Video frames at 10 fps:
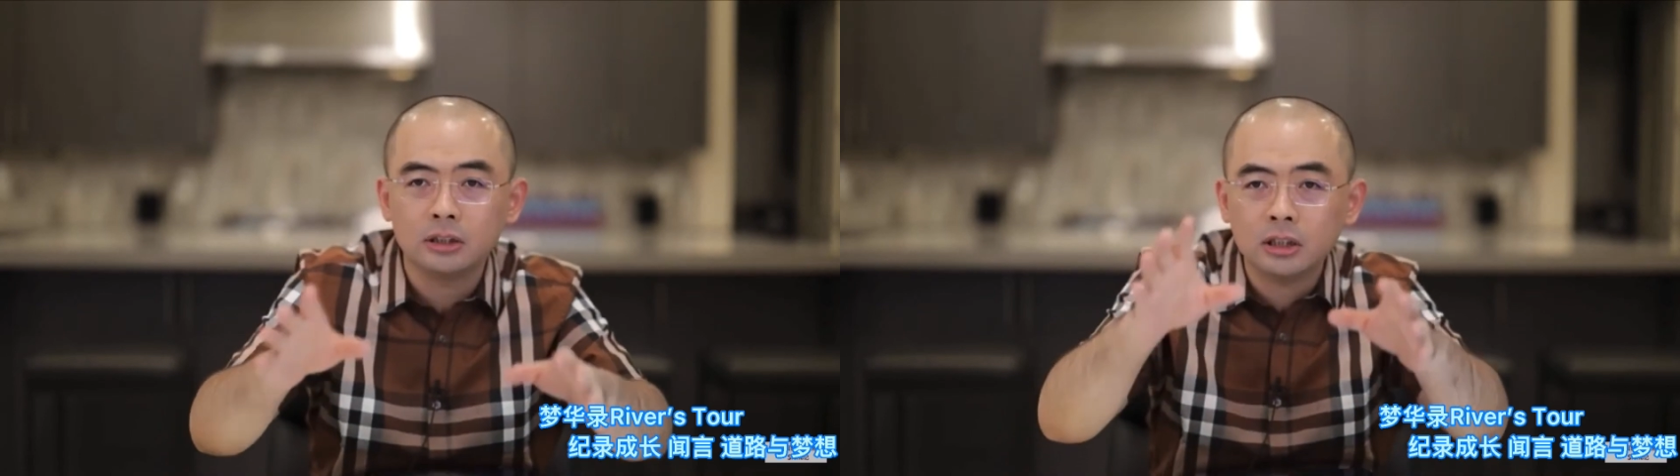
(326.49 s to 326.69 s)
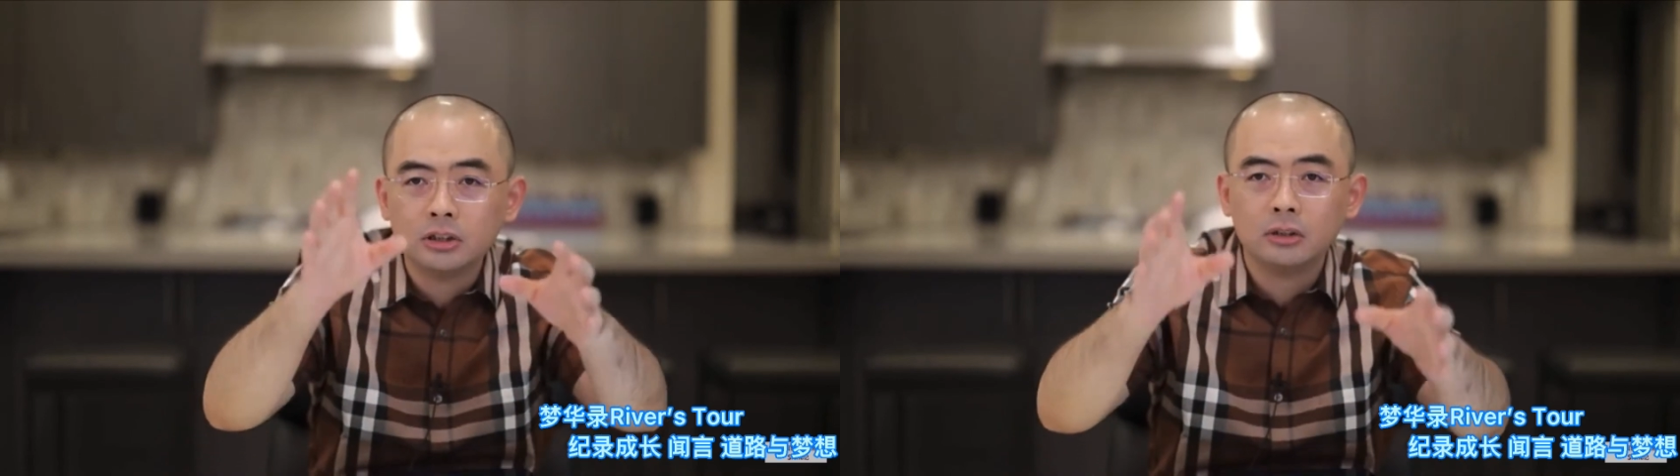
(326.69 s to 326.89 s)

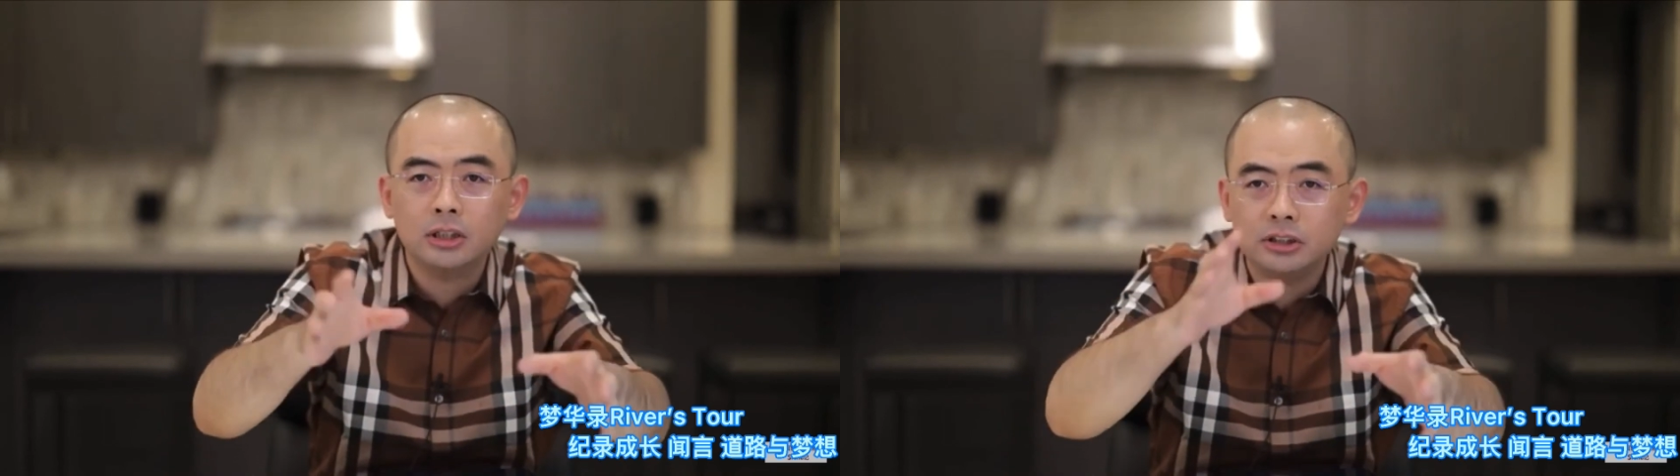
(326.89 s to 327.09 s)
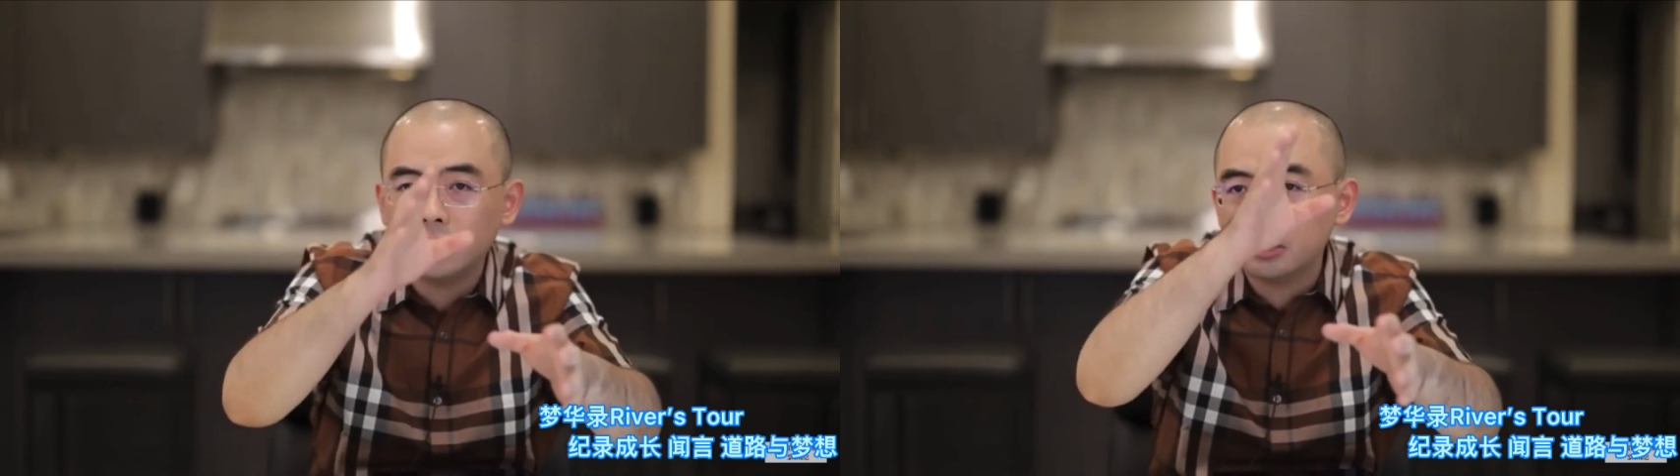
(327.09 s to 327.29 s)
你跟乔丹
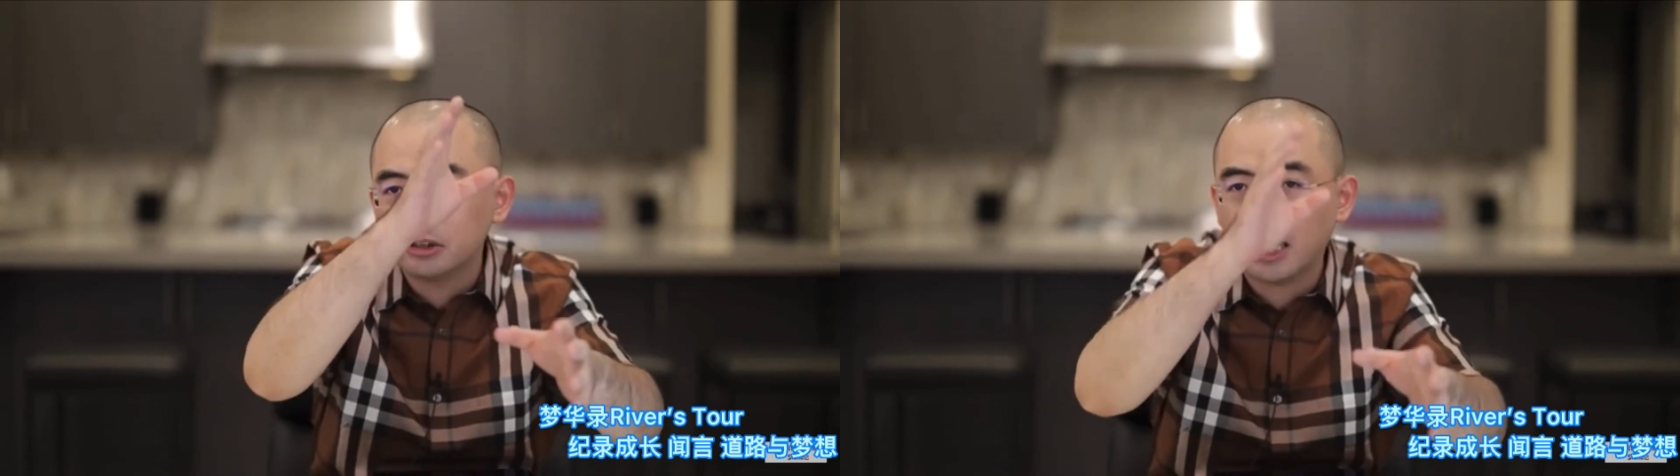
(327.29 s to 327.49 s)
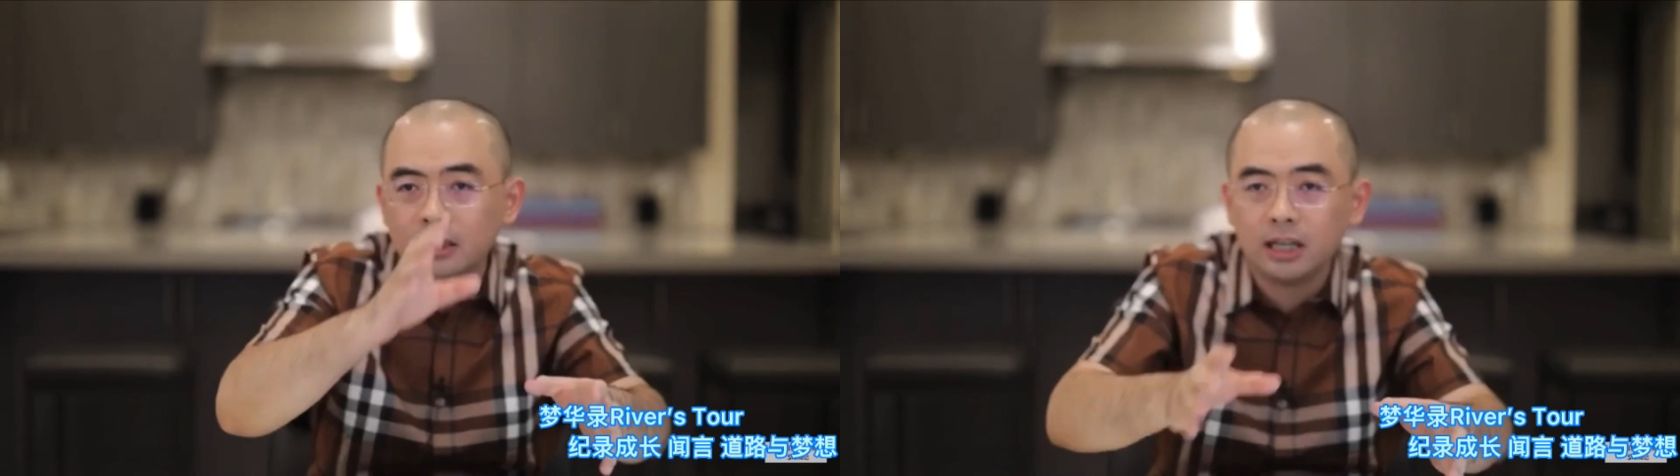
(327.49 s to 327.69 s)
之间那个
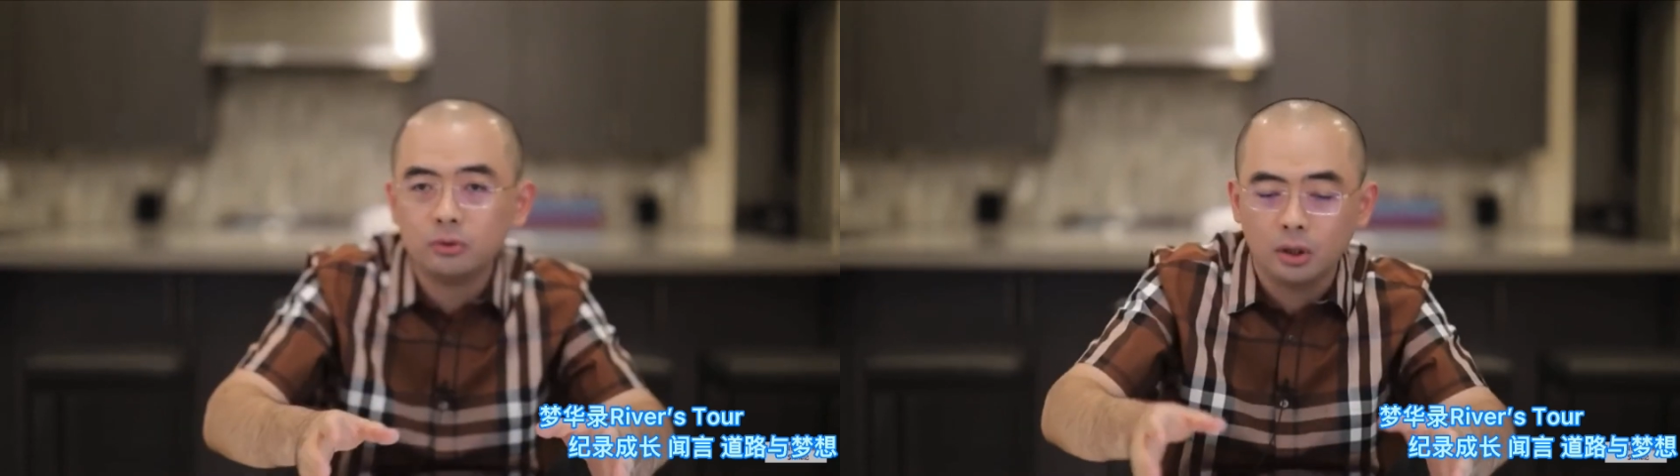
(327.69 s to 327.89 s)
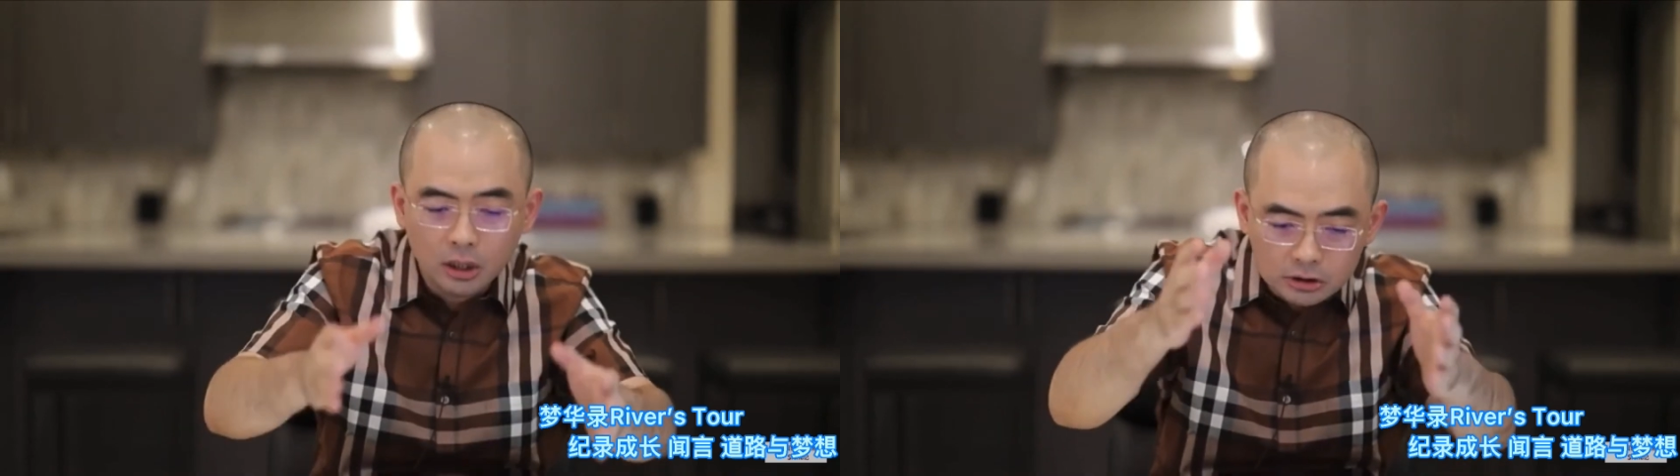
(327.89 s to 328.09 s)
差差距